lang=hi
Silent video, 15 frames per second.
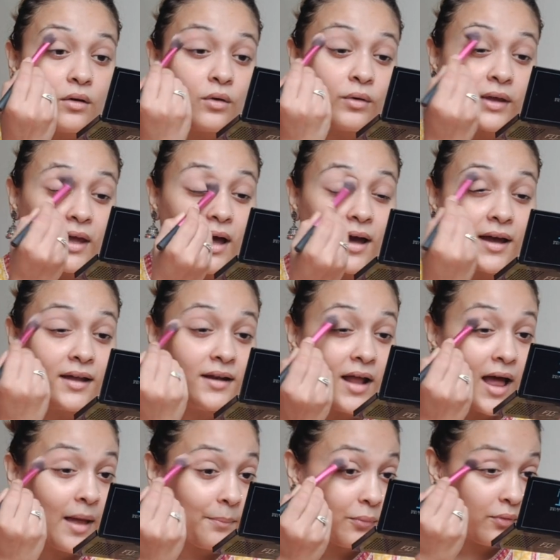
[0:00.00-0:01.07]
ओके okay, अगर
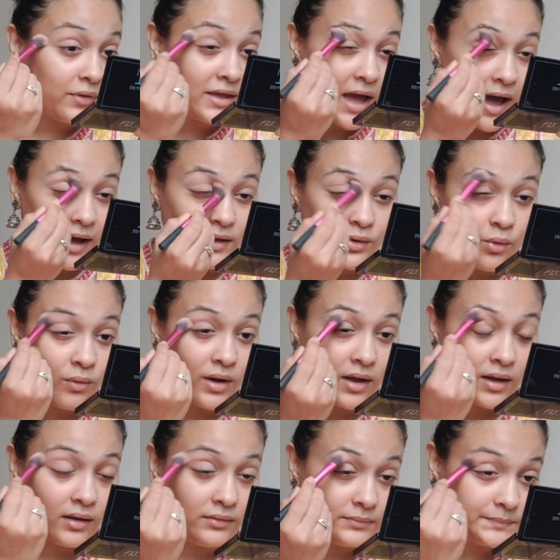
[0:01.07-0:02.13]
आपको याद
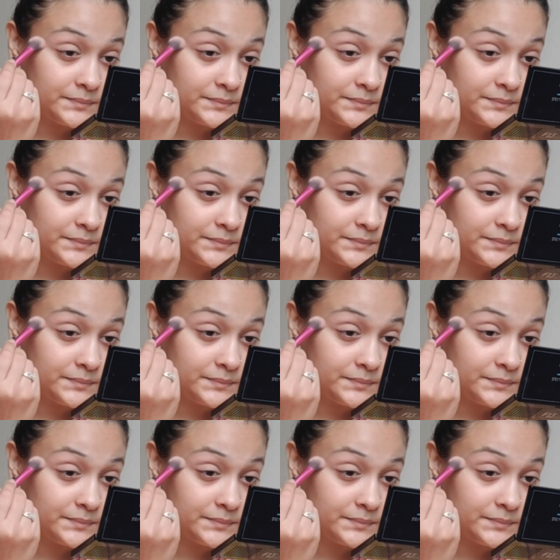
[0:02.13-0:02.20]
होगा